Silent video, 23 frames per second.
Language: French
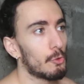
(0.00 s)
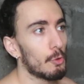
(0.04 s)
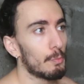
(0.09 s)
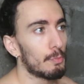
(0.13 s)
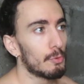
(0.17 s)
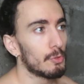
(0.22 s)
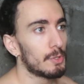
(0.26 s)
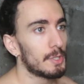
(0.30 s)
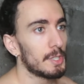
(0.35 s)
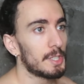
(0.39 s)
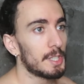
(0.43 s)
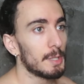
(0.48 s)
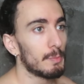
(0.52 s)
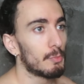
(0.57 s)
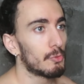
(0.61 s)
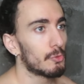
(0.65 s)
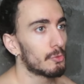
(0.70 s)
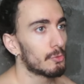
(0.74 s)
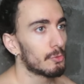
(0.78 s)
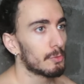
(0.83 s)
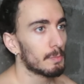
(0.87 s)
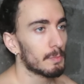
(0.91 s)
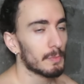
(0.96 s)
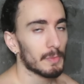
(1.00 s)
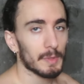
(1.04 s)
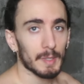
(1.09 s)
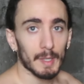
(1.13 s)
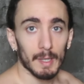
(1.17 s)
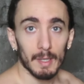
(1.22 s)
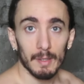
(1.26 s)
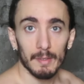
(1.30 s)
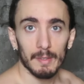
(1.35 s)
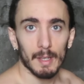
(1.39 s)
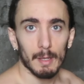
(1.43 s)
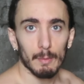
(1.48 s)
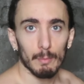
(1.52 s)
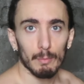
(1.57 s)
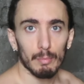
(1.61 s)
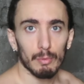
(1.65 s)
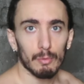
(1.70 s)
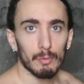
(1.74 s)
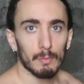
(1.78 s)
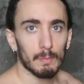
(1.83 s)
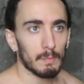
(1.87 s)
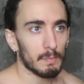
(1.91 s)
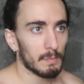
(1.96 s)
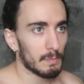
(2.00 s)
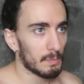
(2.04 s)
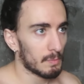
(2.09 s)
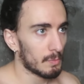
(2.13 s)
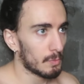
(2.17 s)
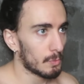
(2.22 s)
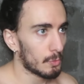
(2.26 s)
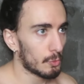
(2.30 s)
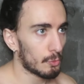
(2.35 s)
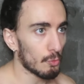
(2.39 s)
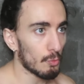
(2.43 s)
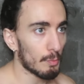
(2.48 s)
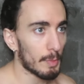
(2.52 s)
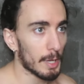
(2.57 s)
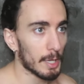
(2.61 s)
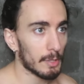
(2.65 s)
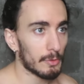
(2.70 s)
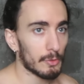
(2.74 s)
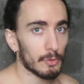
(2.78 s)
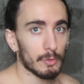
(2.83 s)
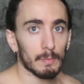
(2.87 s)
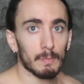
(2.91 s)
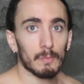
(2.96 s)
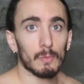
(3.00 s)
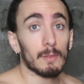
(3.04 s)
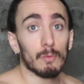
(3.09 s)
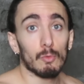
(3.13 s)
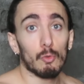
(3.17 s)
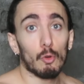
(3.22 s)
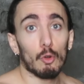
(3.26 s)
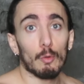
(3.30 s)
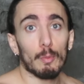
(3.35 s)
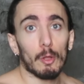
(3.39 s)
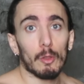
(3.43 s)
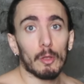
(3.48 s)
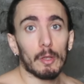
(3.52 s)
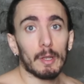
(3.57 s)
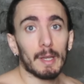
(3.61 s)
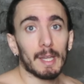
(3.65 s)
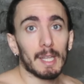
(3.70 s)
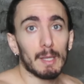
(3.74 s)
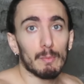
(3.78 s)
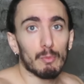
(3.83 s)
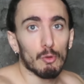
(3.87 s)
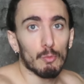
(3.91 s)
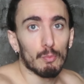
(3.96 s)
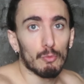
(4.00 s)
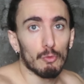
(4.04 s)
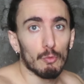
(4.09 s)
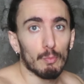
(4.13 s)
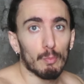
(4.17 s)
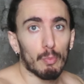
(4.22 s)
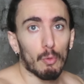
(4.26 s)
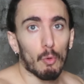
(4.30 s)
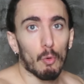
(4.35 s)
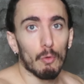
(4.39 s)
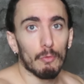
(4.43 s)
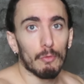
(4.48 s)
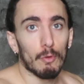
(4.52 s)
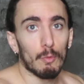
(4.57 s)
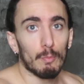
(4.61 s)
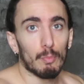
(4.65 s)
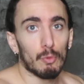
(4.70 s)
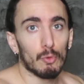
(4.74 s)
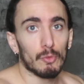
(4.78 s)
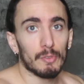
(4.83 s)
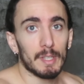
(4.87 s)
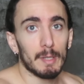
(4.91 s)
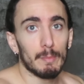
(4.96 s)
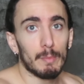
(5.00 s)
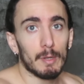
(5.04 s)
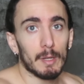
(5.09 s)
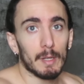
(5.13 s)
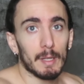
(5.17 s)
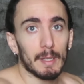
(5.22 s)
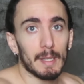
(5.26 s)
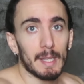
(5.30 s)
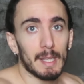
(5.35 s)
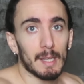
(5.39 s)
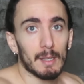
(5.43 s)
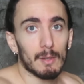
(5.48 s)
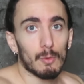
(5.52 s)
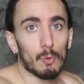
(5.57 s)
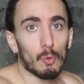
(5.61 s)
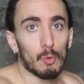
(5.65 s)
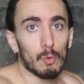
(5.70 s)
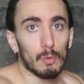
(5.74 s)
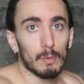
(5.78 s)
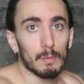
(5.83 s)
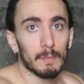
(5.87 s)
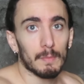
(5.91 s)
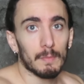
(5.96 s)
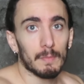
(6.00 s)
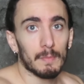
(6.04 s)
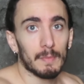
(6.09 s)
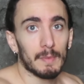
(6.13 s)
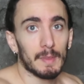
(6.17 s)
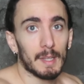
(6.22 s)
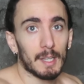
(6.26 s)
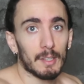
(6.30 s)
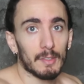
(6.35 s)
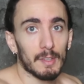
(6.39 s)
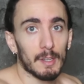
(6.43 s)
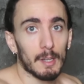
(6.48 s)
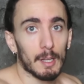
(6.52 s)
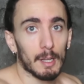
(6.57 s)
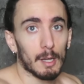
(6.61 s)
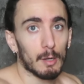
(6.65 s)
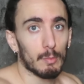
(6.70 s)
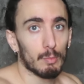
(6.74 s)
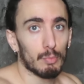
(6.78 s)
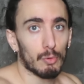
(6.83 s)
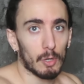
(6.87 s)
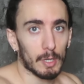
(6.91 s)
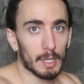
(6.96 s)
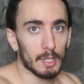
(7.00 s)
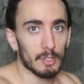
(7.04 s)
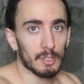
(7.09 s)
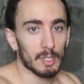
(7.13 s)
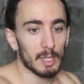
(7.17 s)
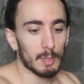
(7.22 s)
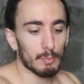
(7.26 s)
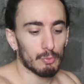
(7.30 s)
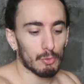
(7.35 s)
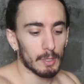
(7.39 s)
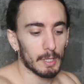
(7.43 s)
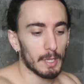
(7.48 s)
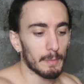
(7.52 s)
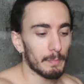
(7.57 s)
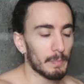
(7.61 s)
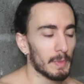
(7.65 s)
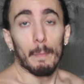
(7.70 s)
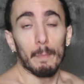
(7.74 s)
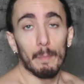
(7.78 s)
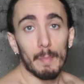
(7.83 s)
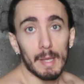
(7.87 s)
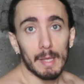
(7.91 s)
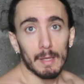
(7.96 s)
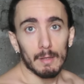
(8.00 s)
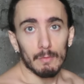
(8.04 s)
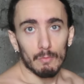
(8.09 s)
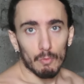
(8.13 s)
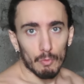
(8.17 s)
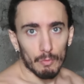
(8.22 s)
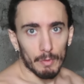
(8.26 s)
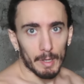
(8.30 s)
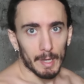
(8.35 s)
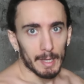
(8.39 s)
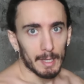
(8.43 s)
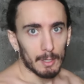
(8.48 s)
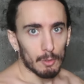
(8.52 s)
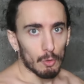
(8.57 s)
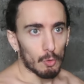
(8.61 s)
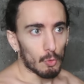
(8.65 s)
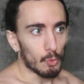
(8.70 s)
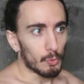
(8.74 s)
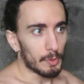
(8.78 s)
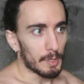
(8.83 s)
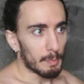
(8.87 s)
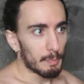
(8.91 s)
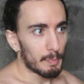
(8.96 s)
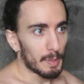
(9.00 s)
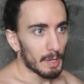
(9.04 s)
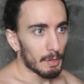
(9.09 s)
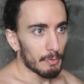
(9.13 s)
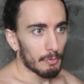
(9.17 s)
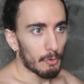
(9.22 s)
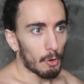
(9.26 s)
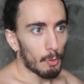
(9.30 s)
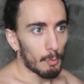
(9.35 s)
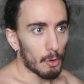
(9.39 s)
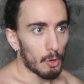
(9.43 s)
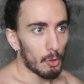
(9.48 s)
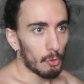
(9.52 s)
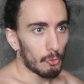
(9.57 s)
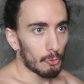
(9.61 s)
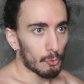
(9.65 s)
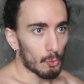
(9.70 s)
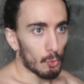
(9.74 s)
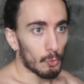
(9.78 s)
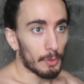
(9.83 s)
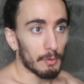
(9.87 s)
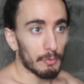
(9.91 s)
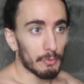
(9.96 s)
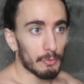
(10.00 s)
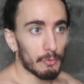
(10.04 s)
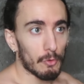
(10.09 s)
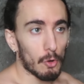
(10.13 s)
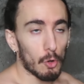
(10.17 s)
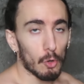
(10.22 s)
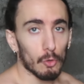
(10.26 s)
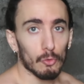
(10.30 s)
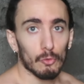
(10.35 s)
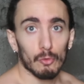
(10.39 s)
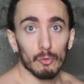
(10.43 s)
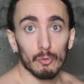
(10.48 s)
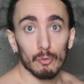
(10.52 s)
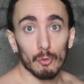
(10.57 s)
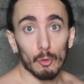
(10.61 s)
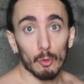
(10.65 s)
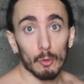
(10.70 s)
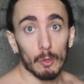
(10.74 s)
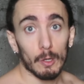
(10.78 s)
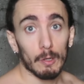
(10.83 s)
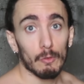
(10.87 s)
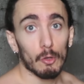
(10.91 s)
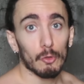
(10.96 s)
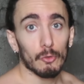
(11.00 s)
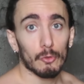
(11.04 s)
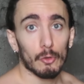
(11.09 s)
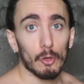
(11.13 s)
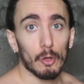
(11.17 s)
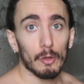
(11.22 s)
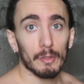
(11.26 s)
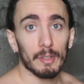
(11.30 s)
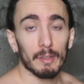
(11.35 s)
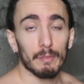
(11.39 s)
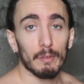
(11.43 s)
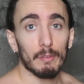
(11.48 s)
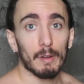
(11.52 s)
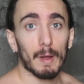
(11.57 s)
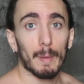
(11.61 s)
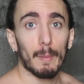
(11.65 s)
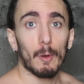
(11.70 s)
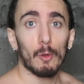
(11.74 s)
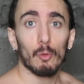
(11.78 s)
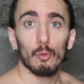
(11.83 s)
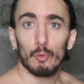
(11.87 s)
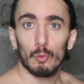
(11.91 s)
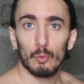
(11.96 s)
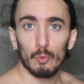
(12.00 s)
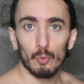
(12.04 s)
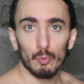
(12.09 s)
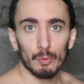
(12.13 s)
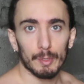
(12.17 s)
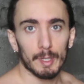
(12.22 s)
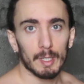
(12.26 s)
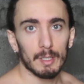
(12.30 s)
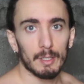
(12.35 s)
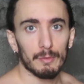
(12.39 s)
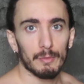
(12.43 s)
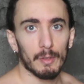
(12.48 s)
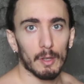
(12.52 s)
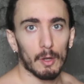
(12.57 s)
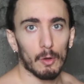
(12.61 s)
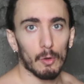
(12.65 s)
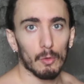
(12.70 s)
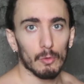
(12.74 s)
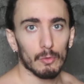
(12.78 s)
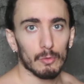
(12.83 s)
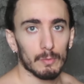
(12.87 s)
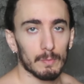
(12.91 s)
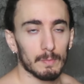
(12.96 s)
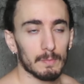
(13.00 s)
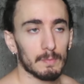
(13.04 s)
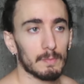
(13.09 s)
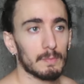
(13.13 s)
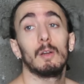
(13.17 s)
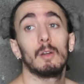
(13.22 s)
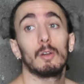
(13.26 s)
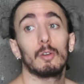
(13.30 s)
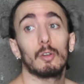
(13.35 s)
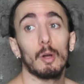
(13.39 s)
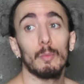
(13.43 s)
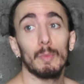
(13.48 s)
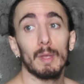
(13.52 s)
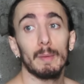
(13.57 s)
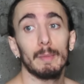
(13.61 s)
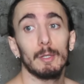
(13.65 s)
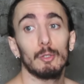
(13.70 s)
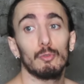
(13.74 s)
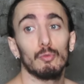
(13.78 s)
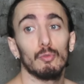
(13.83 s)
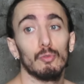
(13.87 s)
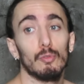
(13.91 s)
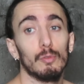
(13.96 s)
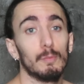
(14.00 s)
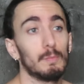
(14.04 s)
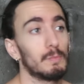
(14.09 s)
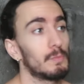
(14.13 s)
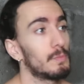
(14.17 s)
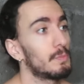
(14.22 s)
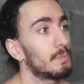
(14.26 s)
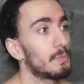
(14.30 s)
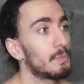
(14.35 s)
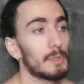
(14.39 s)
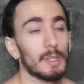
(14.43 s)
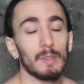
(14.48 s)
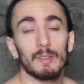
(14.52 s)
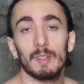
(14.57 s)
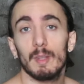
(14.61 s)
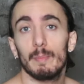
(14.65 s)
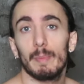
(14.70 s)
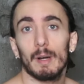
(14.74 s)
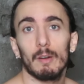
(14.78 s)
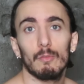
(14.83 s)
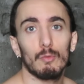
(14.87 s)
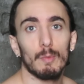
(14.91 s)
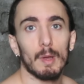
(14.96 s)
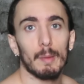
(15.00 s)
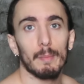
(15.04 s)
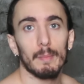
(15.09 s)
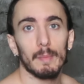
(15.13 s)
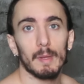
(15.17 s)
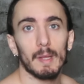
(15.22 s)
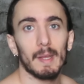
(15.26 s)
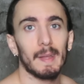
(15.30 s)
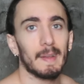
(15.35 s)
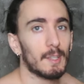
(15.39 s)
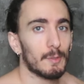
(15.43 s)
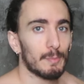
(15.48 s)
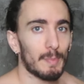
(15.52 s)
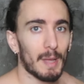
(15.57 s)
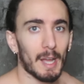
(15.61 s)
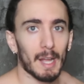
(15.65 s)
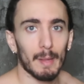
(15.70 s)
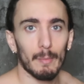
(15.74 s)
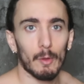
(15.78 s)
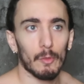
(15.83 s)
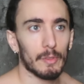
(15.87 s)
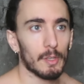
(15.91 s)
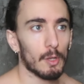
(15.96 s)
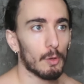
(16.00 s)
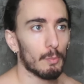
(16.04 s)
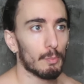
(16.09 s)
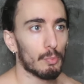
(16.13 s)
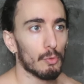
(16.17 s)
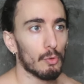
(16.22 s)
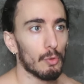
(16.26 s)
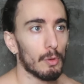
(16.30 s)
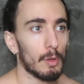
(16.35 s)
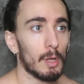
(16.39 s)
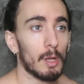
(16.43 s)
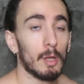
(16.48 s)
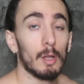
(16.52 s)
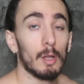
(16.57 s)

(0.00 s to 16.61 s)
deux petits tips très simples, tout bête. Donc prendre un grip le plus profond possible et on accélère pour engager les poignets. Mais vous verrez que côté performance, côté force, sur le reverse curl, ça fait vraiment toute la différence. Comme d'habitude, testez par vous-même, expérimentez un peu,